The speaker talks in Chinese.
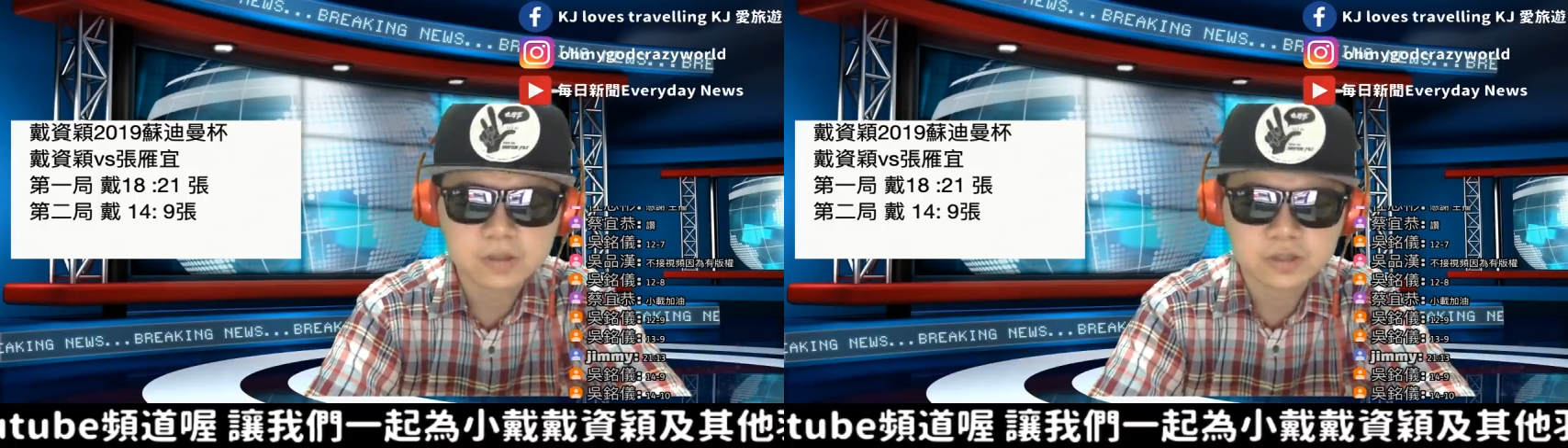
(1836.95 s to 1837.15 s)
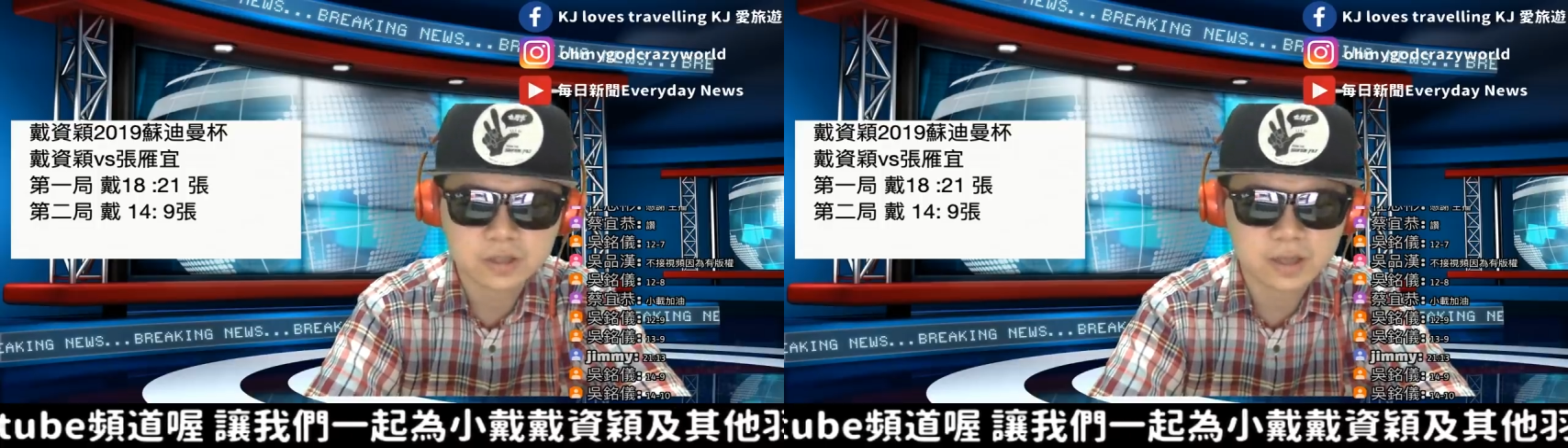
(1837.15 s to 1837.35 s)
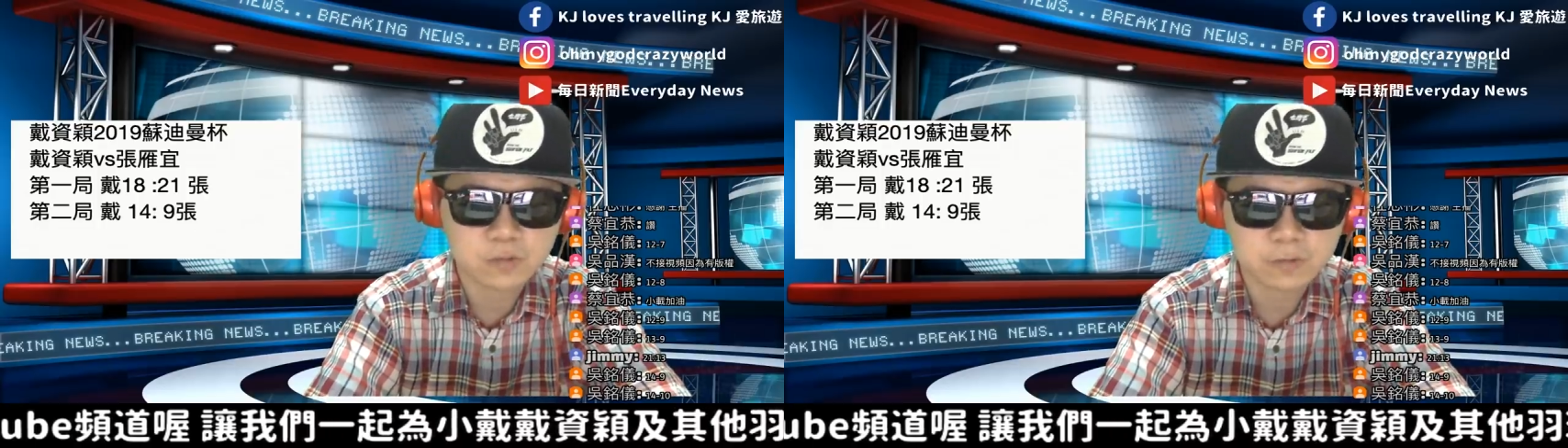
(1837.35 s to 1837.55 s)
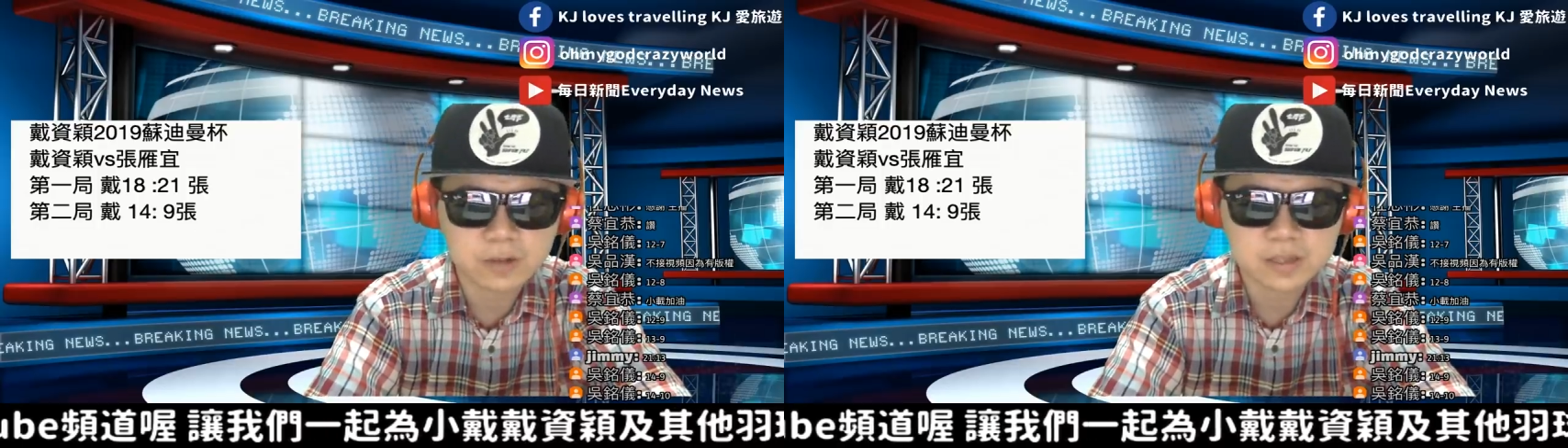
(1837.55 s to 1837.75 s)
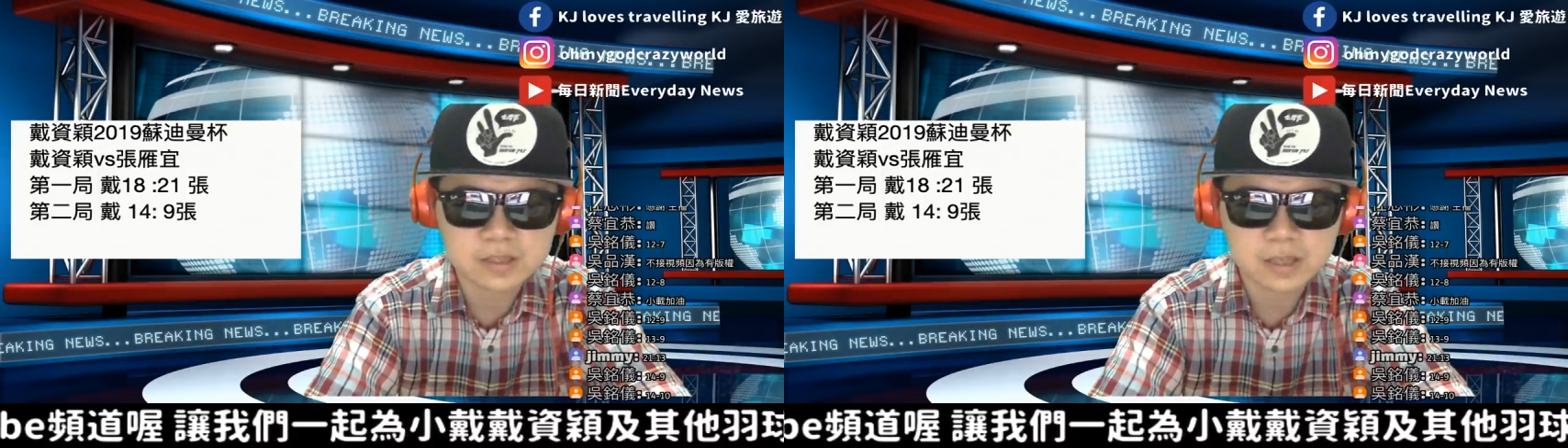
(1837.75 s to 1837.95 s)
小戴五
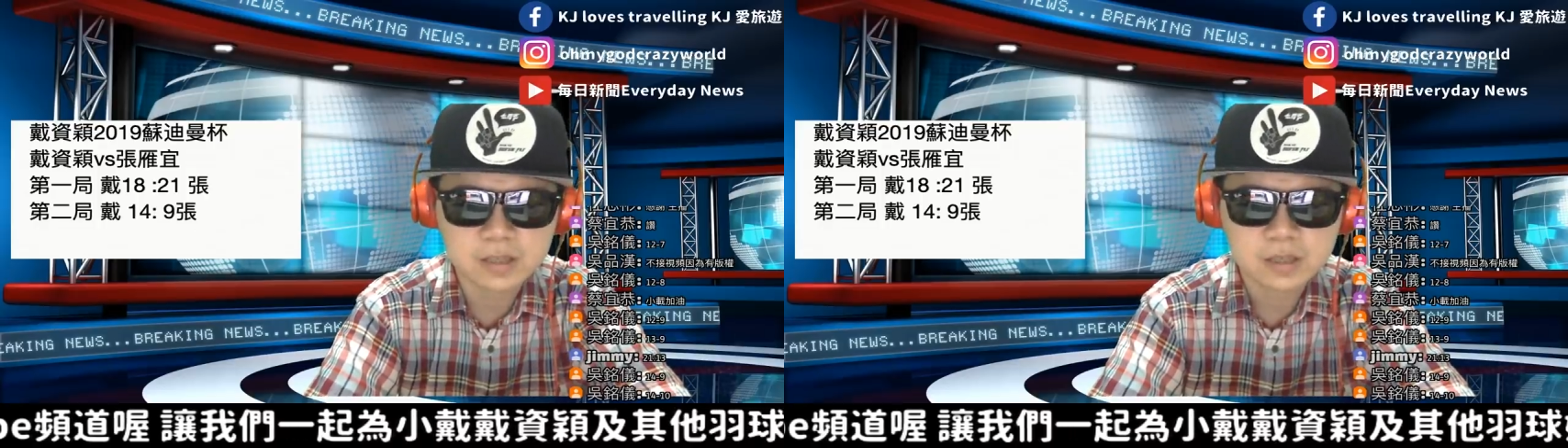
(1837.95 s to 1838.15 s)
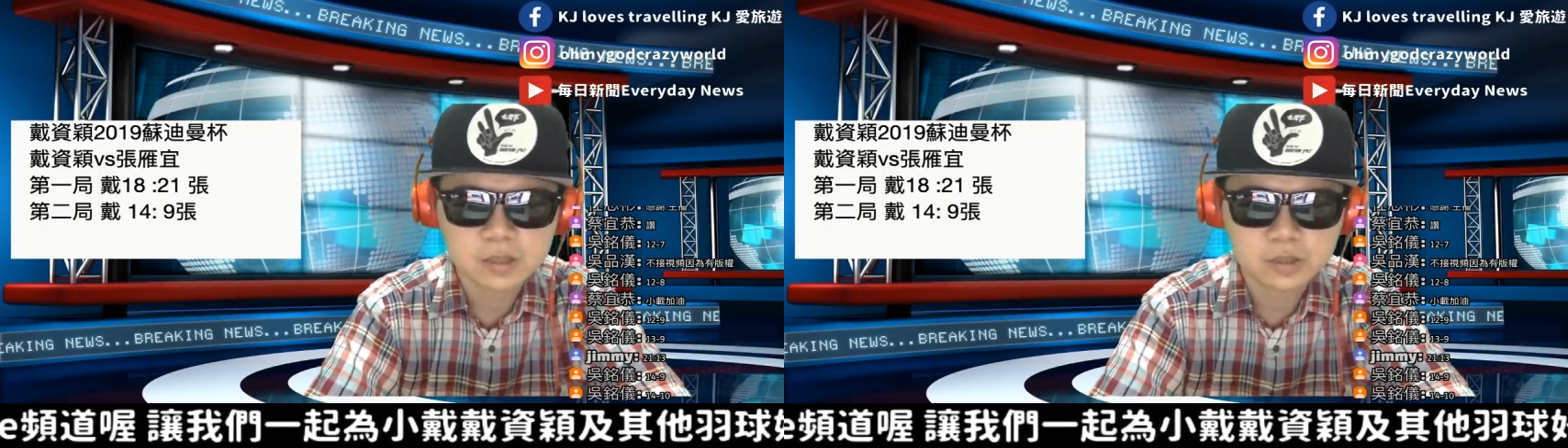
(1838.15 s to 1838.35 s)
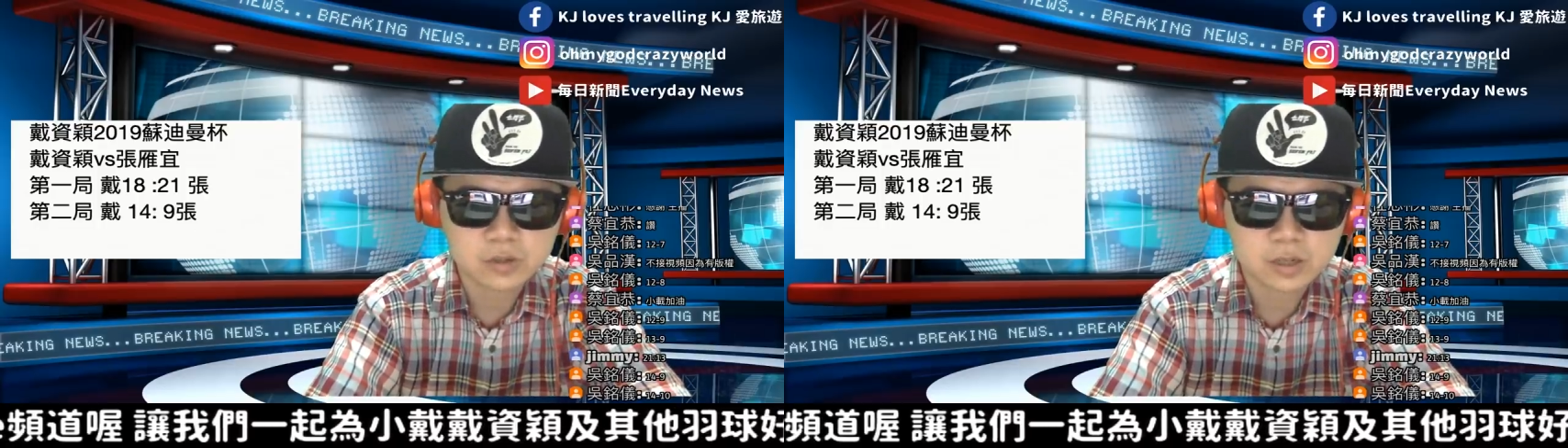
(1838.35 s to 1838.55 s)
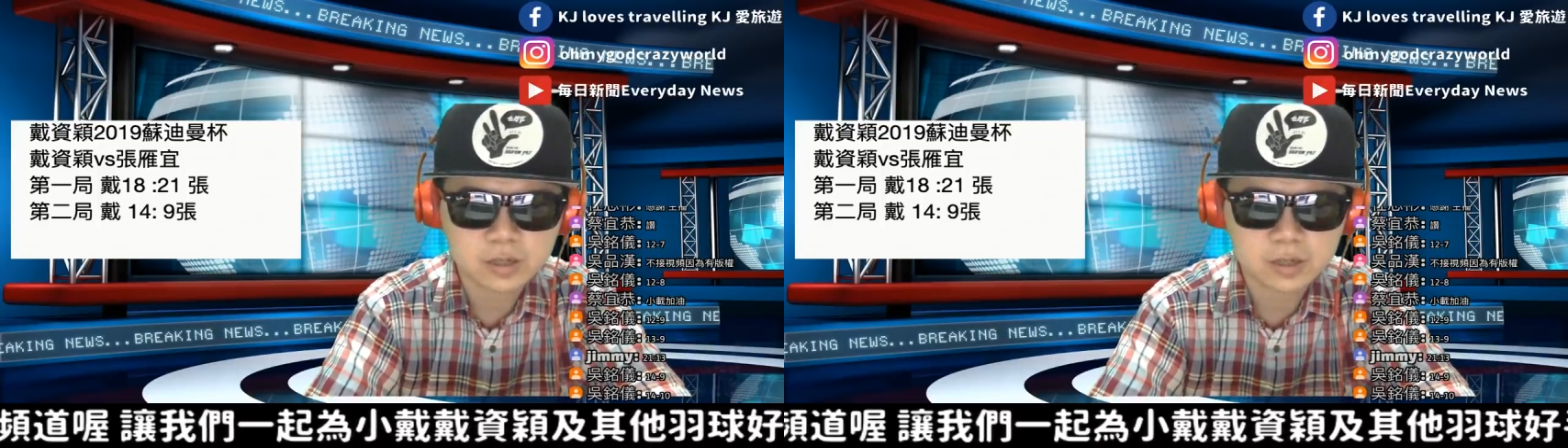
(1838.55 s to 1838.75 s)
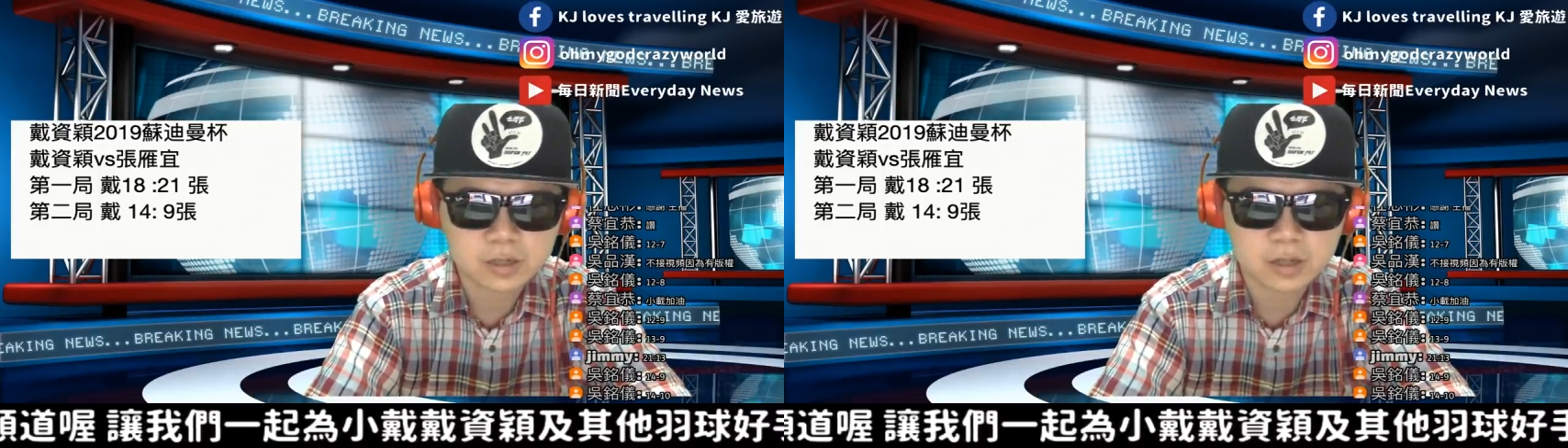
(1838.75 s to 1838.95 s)
分领先，有可能